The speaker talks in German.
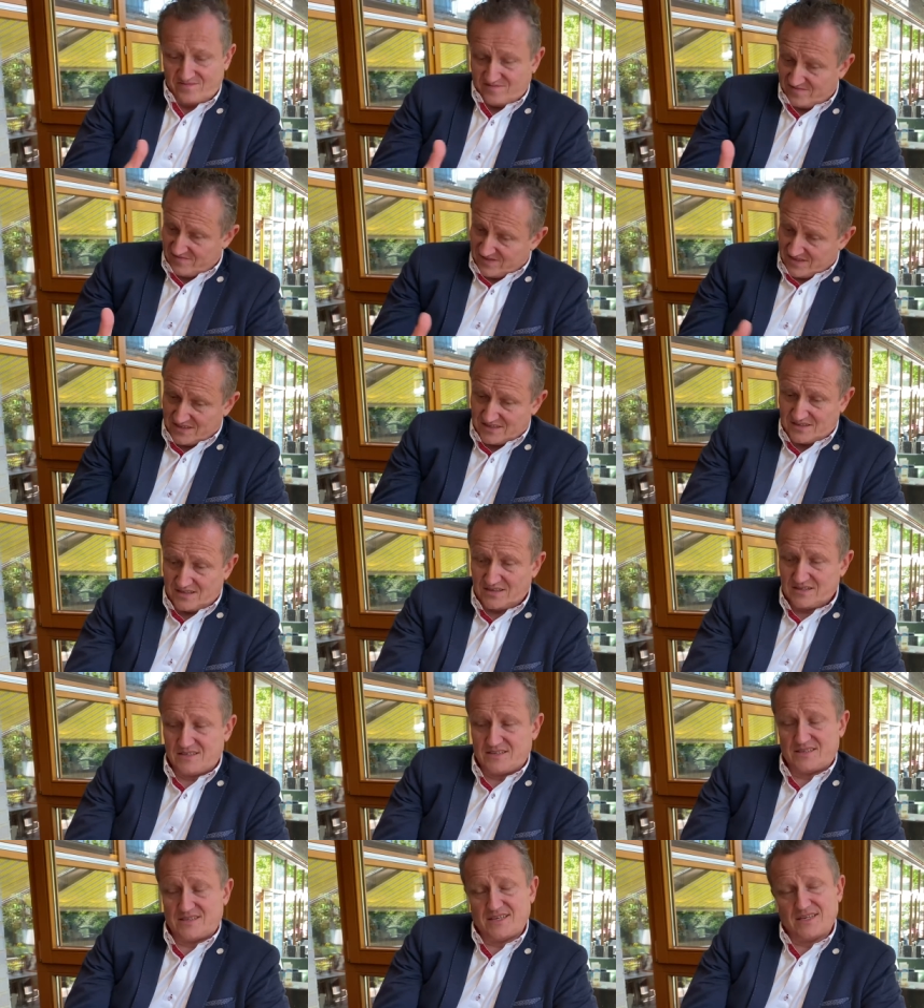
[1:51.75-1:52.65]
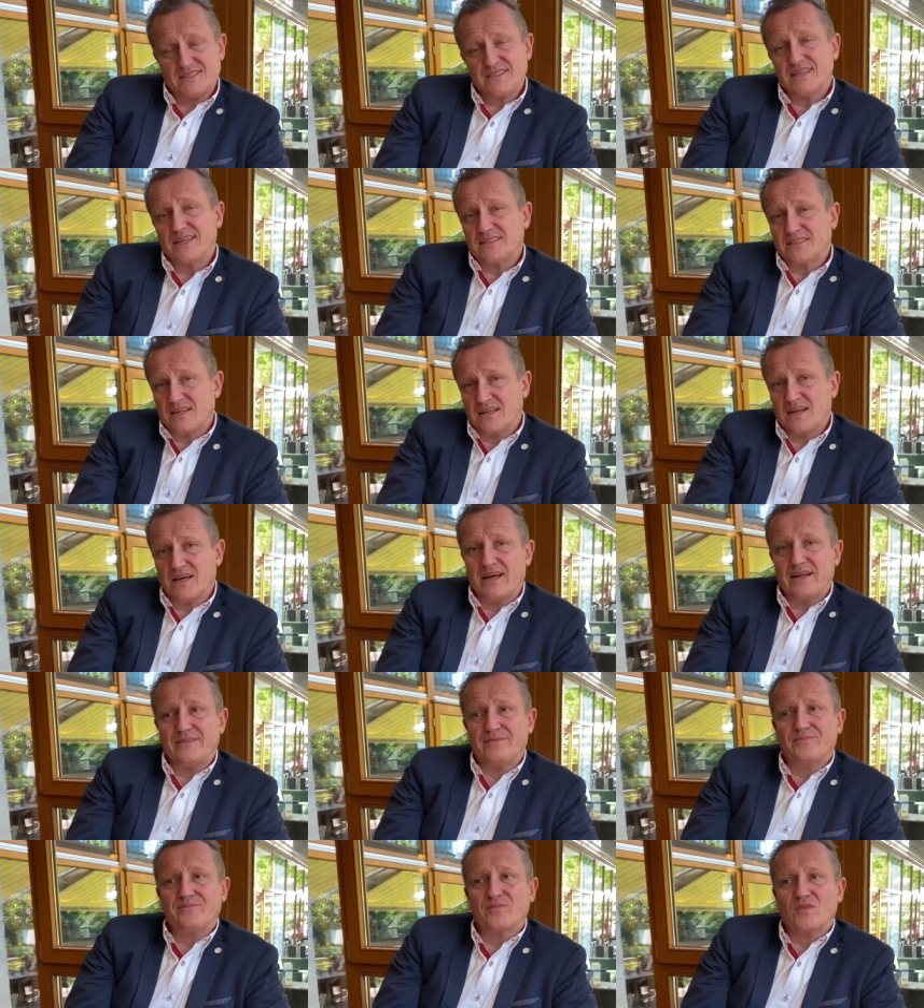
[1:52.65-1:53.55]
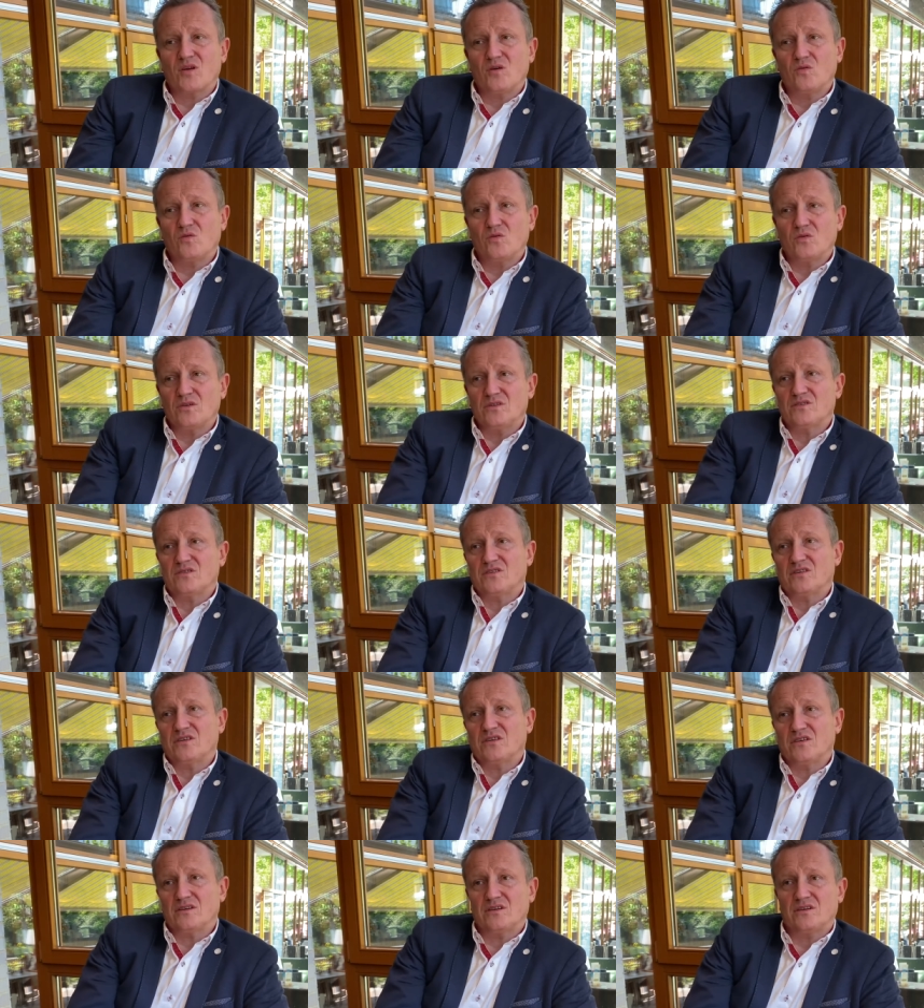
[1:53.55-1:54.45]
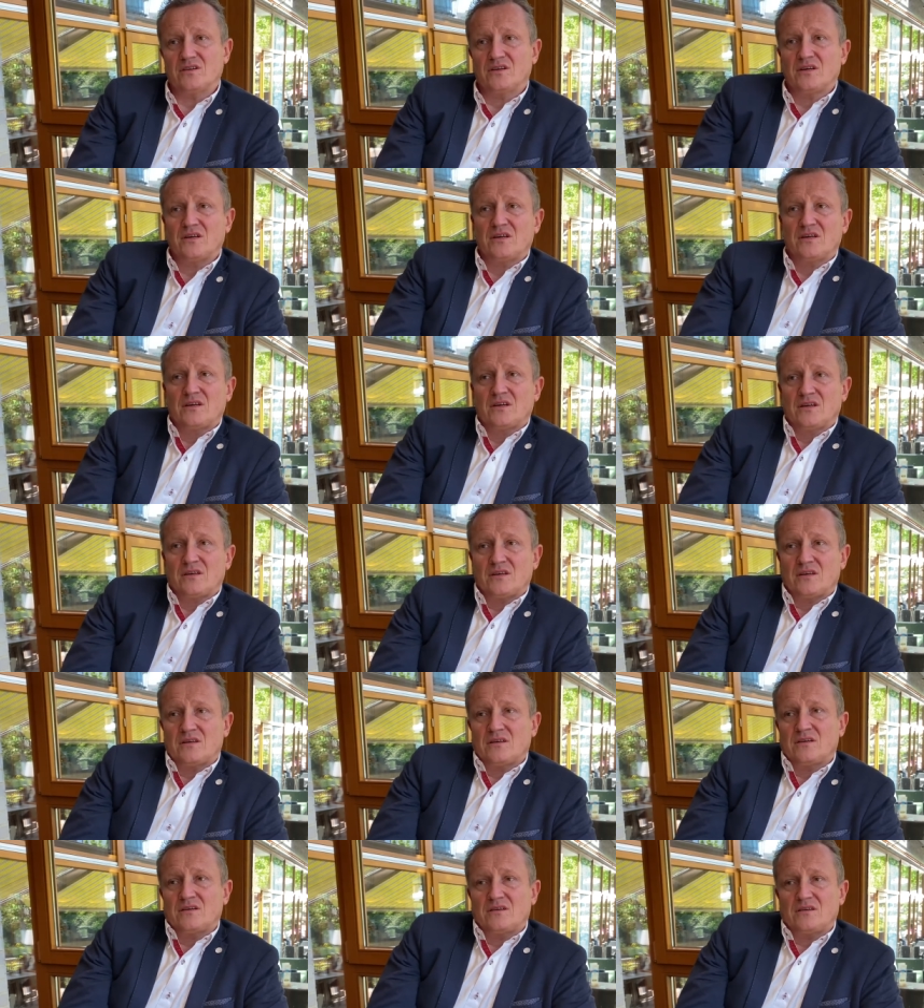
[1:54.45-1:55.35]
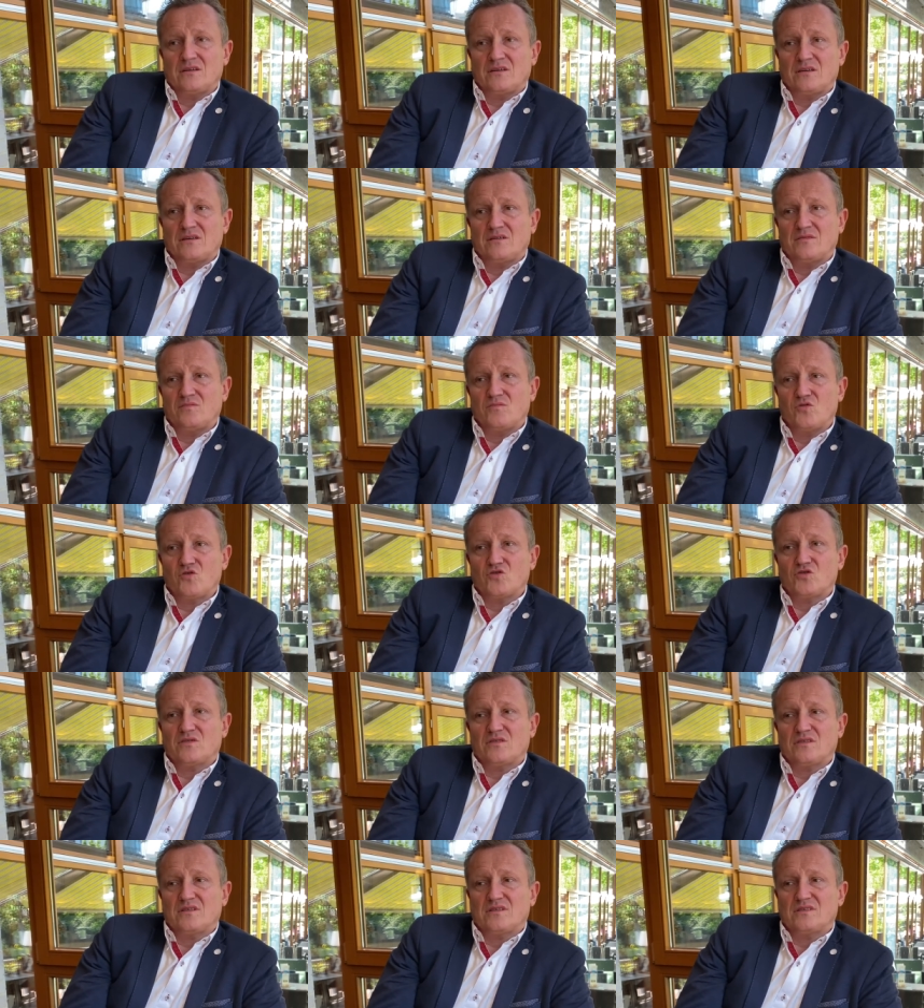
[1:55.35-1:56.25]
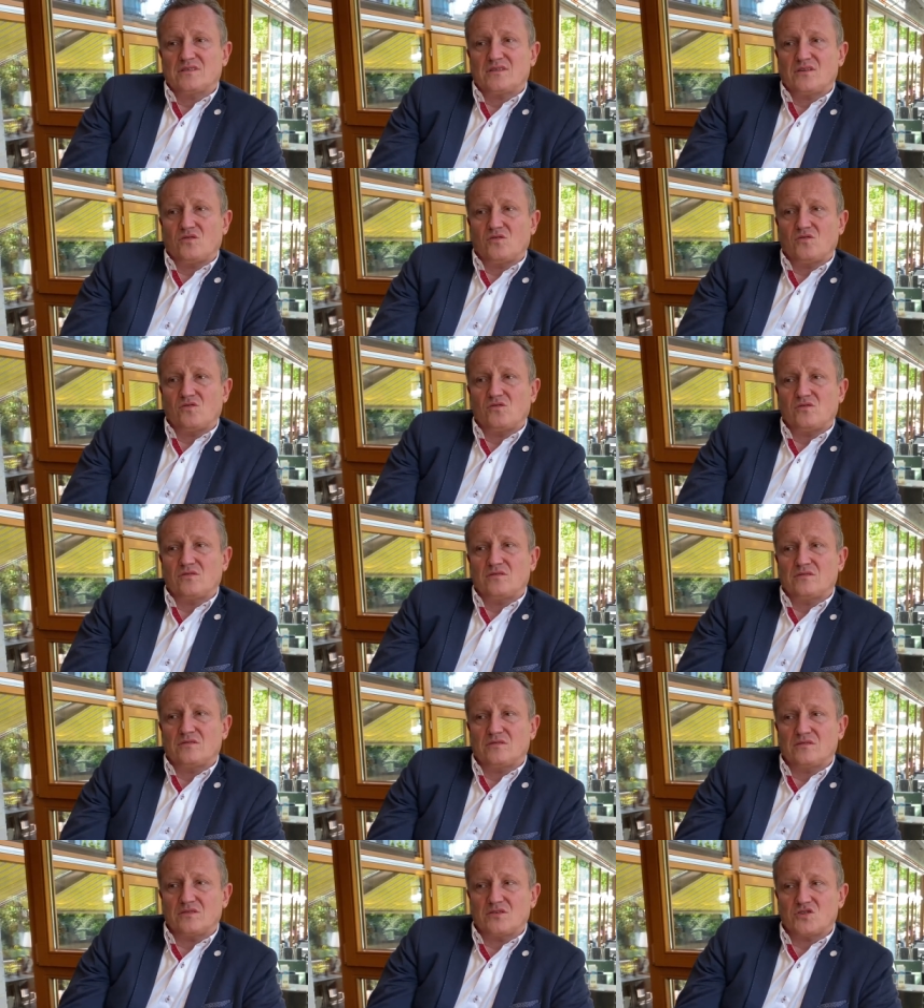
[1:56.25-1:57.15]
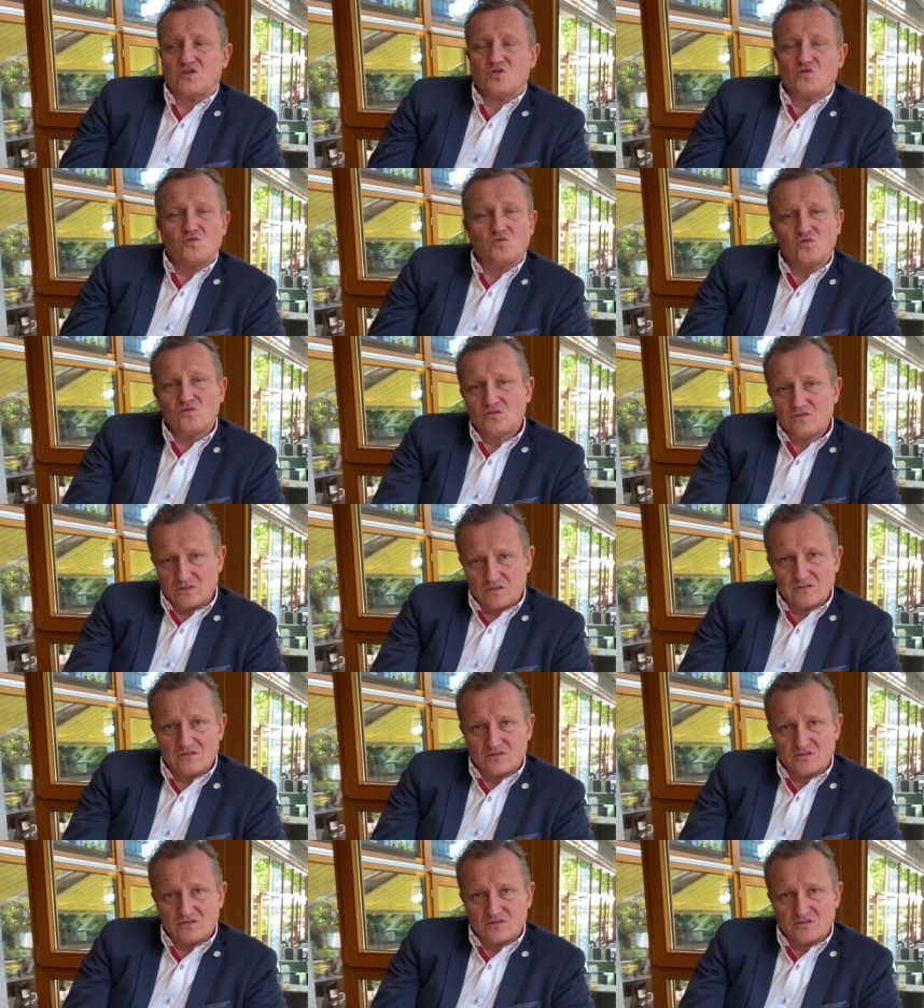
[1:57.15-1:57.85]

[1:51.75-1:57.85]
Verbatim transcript: wie gesagt, das Herz hängt da dran und äh, äh, möchte es auch schon